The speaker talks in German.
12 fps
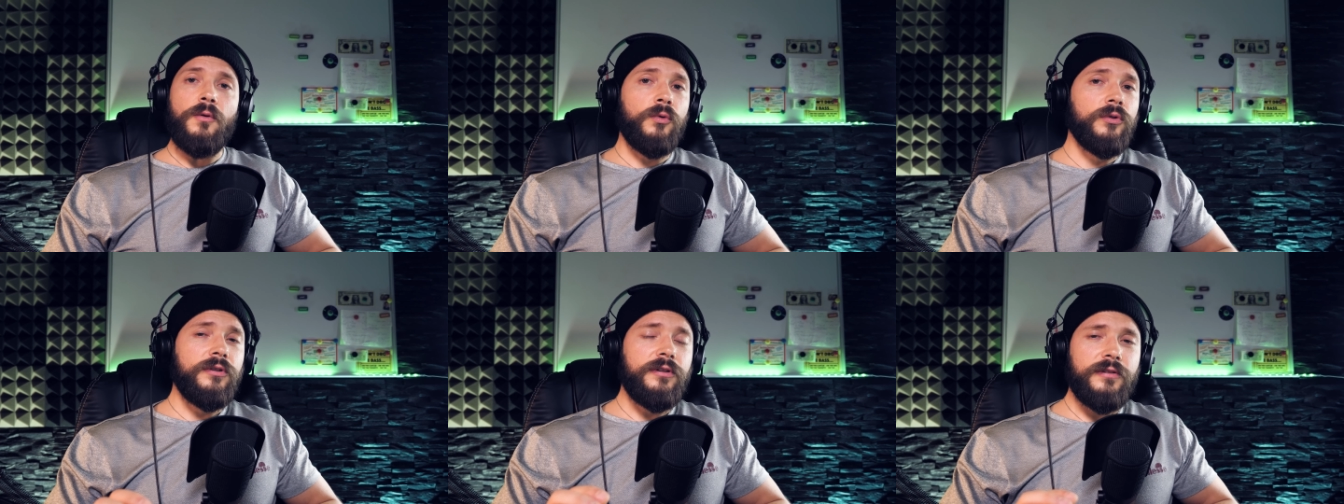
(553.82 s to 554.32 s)

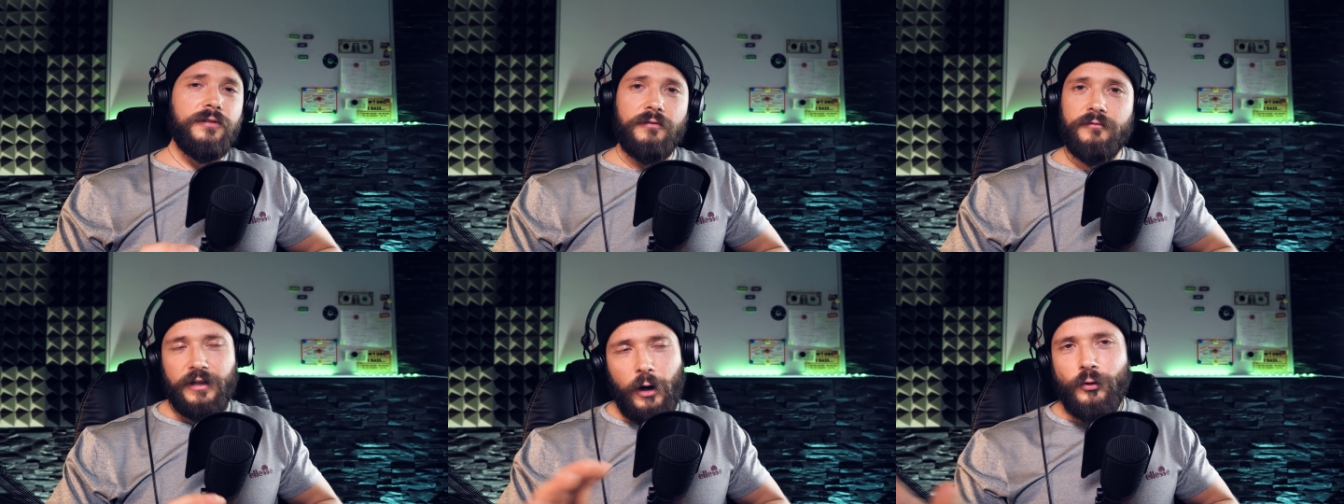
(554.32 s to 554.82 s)
Und
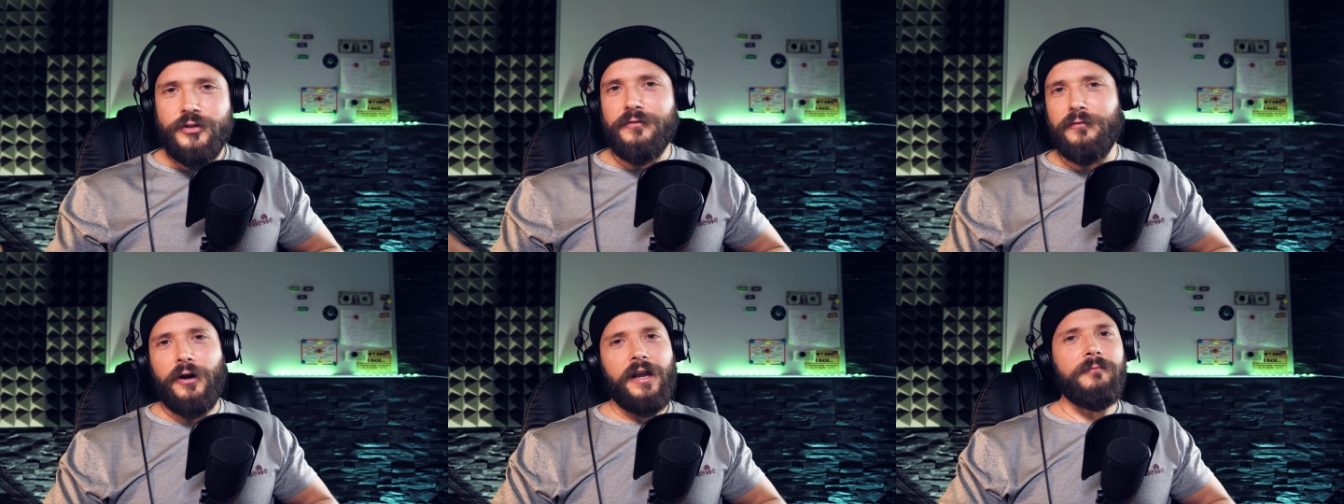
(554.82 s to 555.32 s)
wie auch
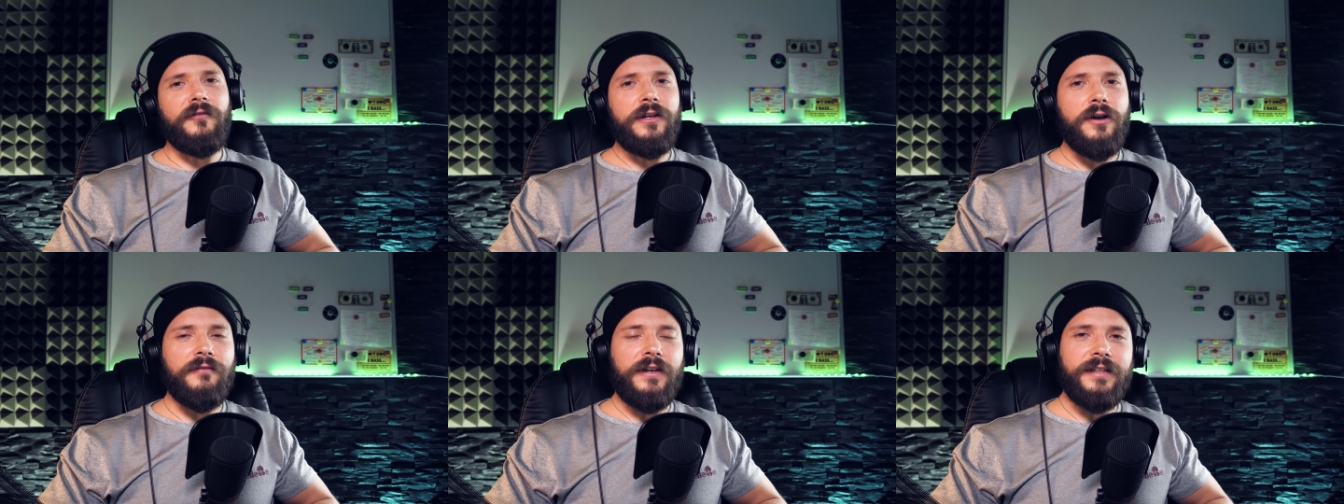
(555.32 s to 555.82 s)
schon vorher im
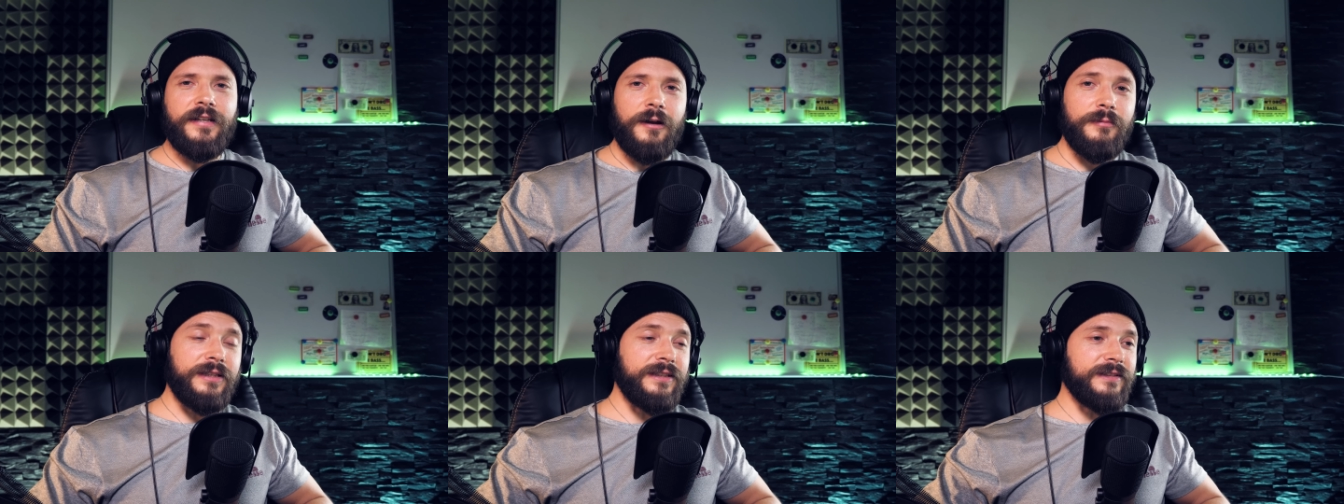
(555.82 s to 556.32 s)
Video erwähnt
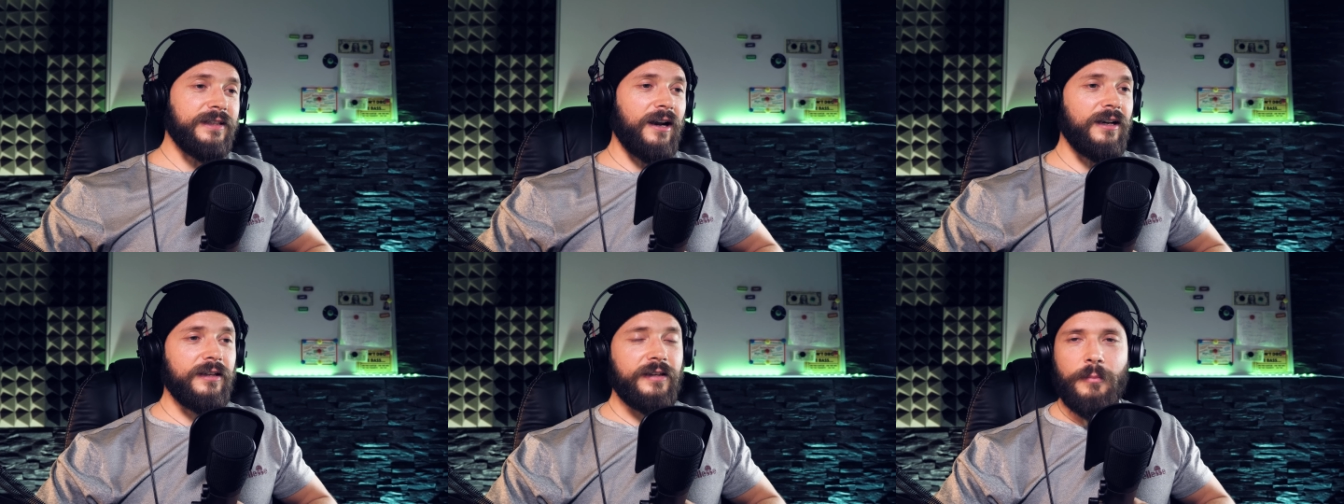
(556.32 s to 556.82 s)
habe, die, sind
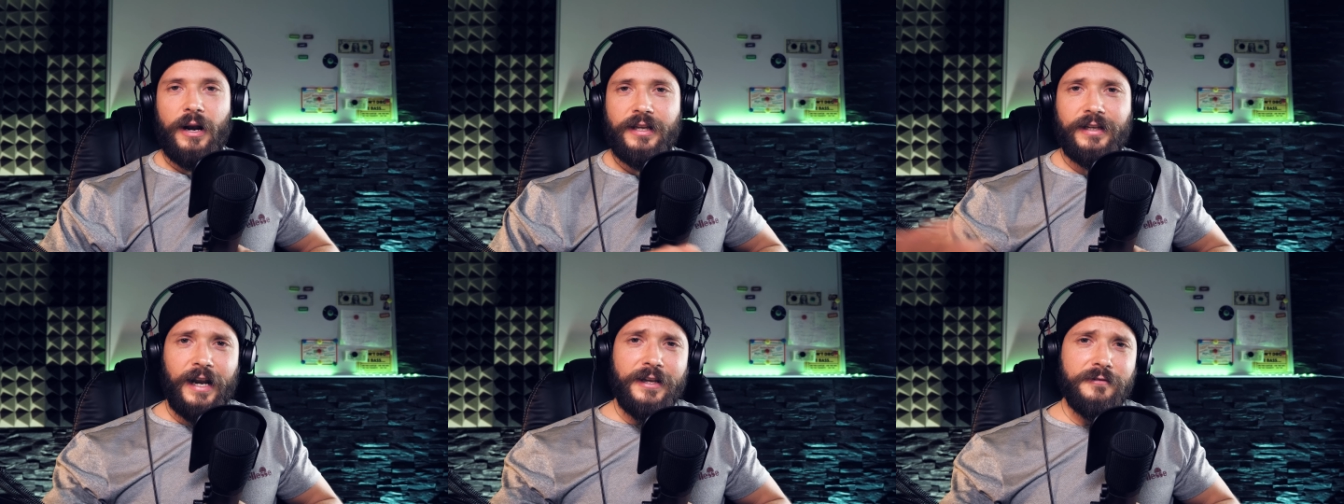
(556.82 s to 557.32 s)
alle, die haben
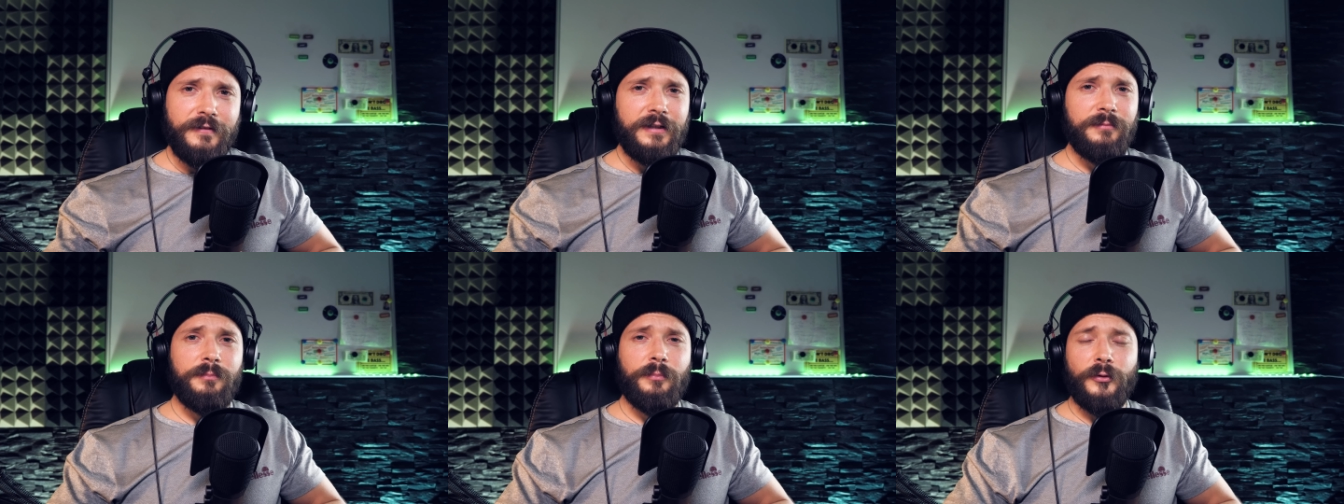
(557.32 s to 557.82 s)
alle gleich
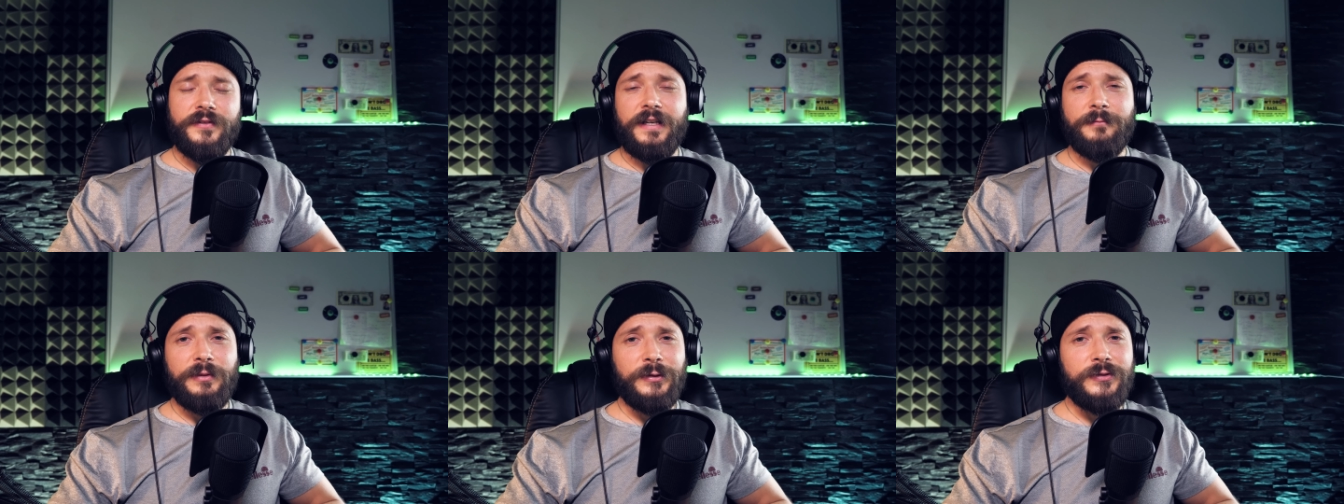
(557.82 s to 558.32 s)
viel
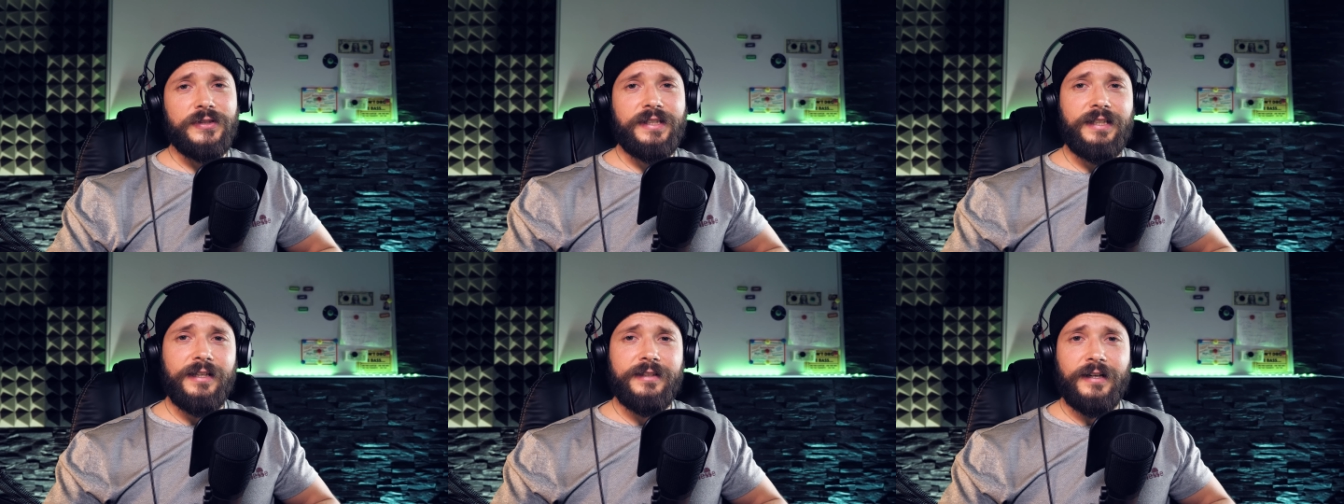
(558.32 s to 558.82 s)
Prozent
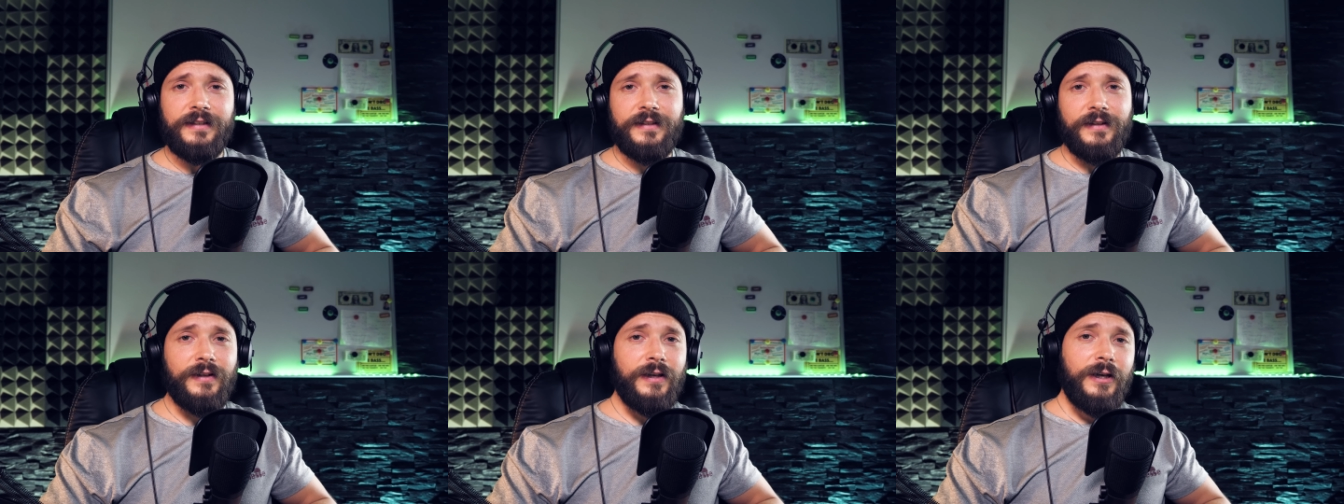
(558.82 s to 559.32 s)
Minoxidil
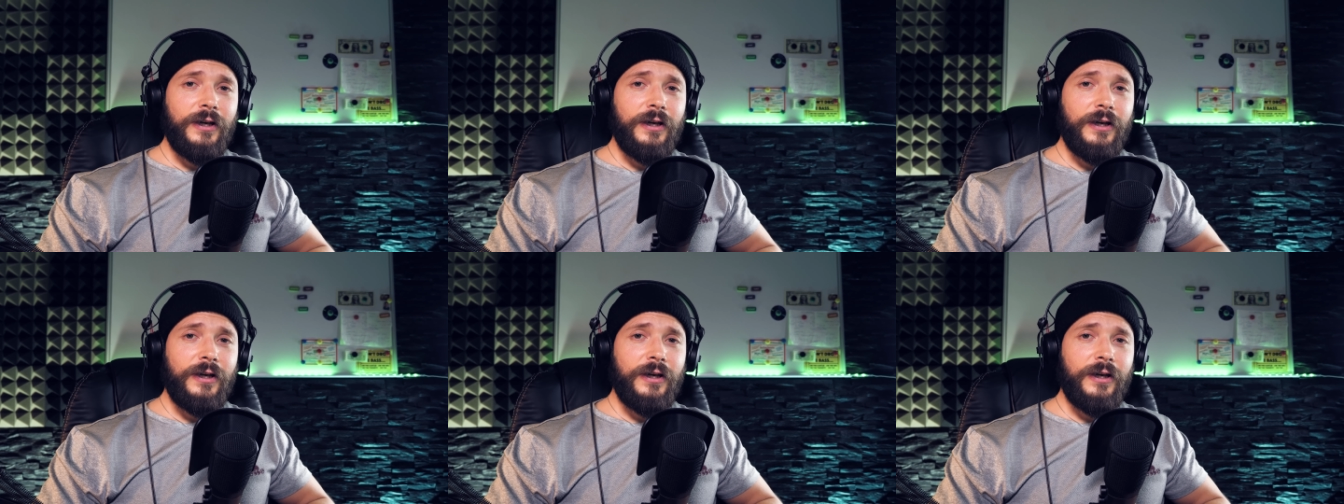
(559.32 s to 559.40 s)
enthalten.